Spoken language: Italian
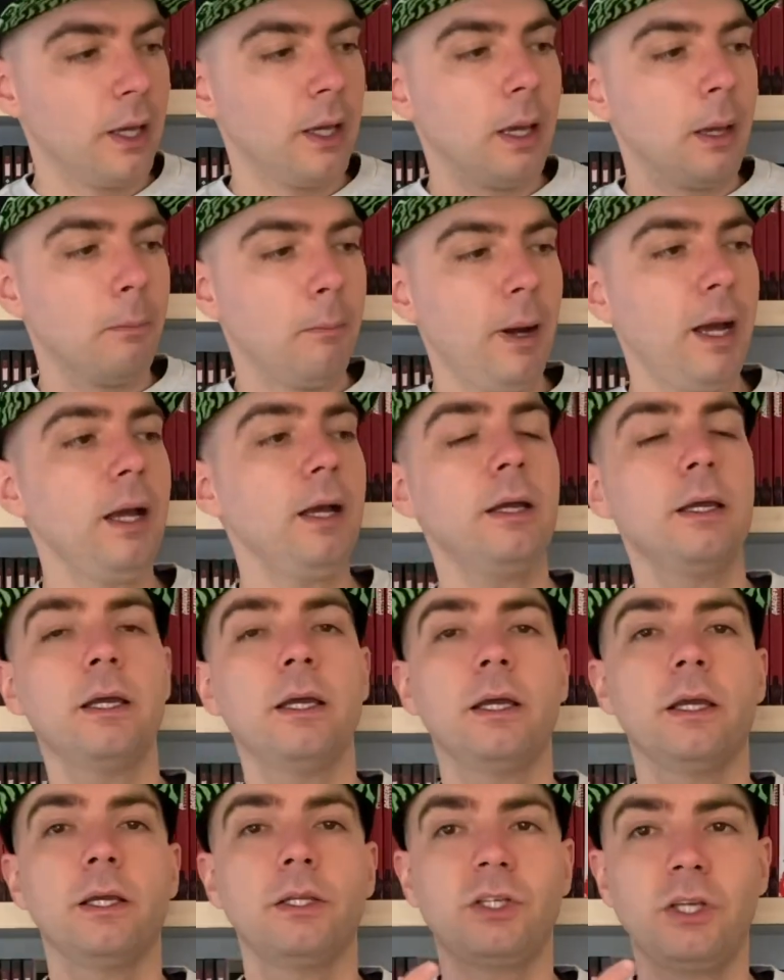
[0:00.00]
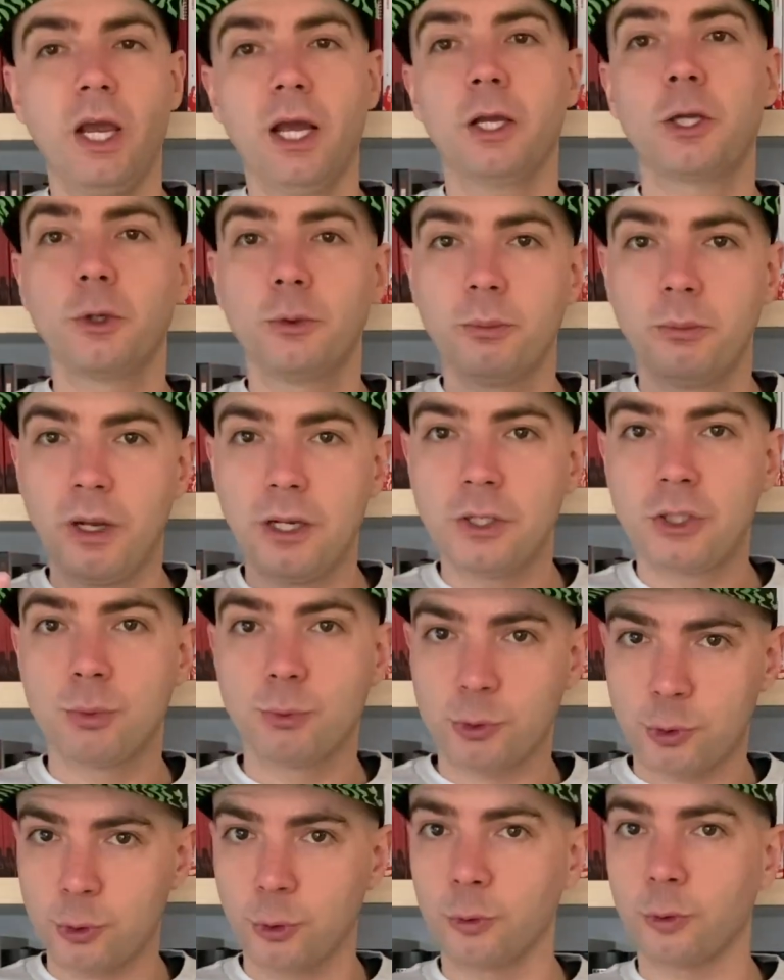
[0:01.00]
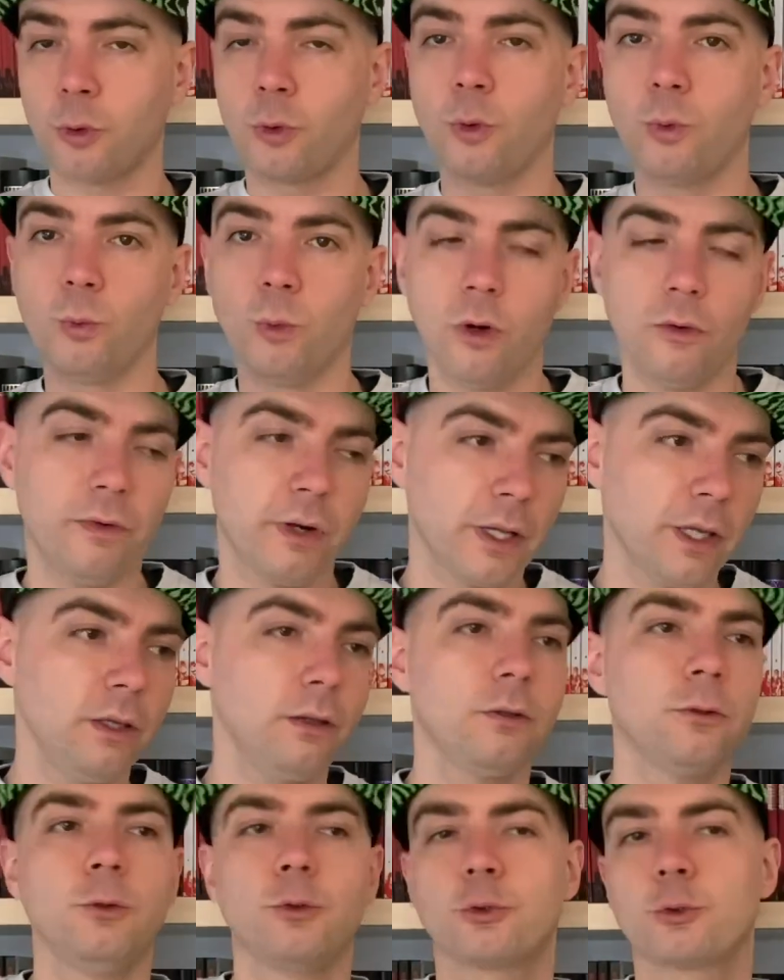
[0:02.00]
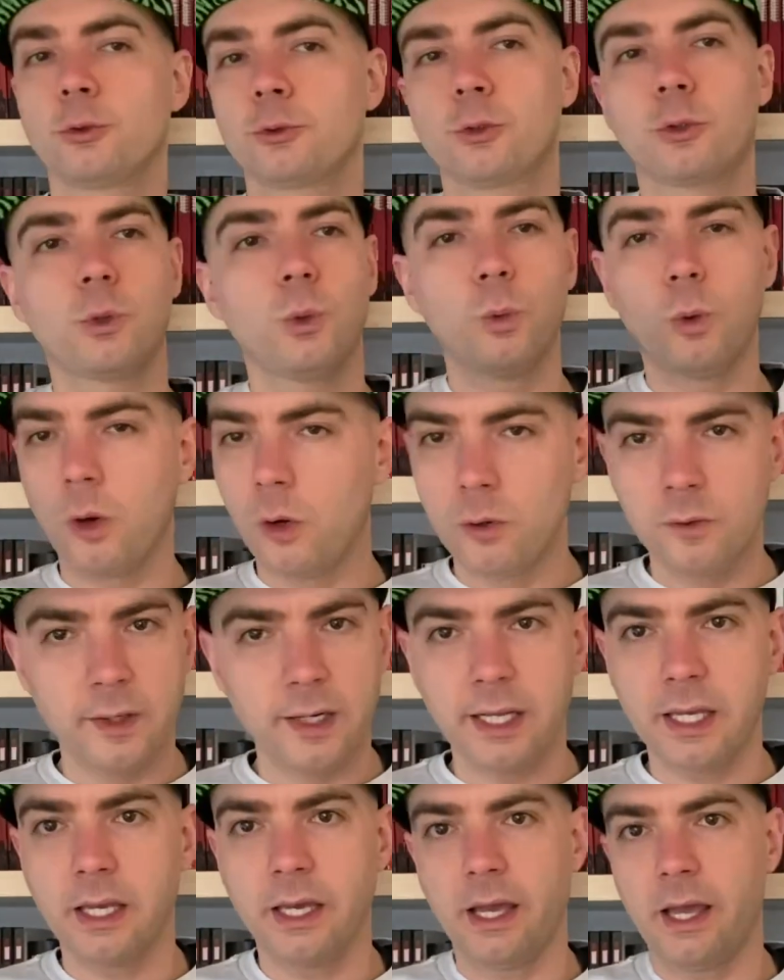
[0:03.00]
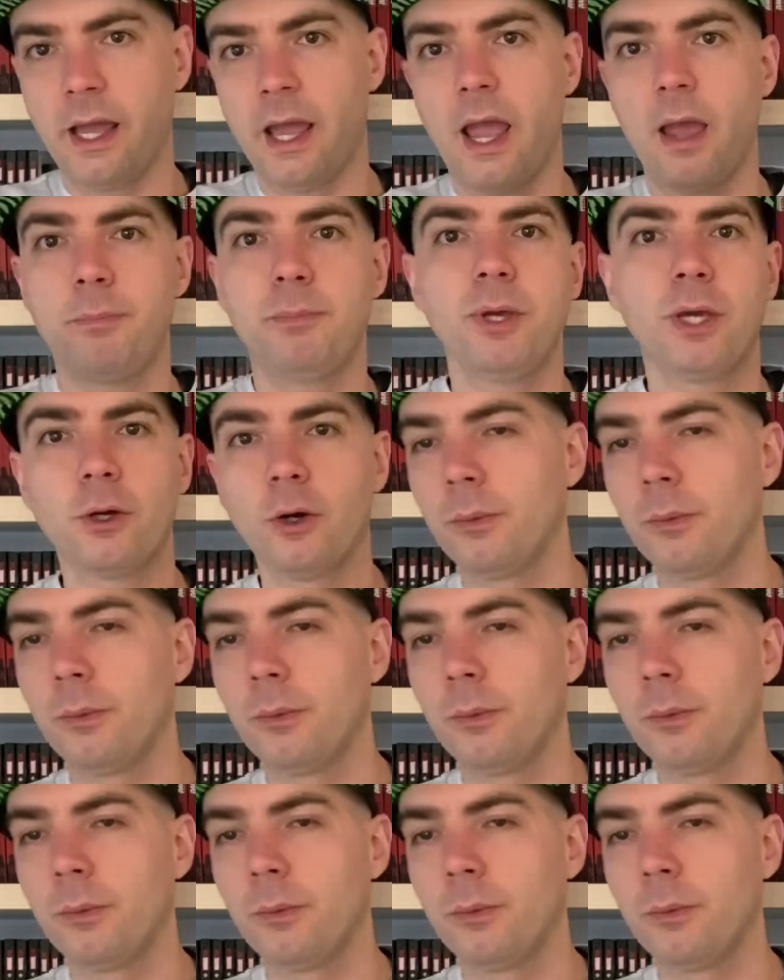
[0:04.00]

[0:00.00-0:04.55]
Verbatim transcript: Ma eh, c'è anche un bellissimo scontro con Wolverine, lo scontro con Wolverine è epico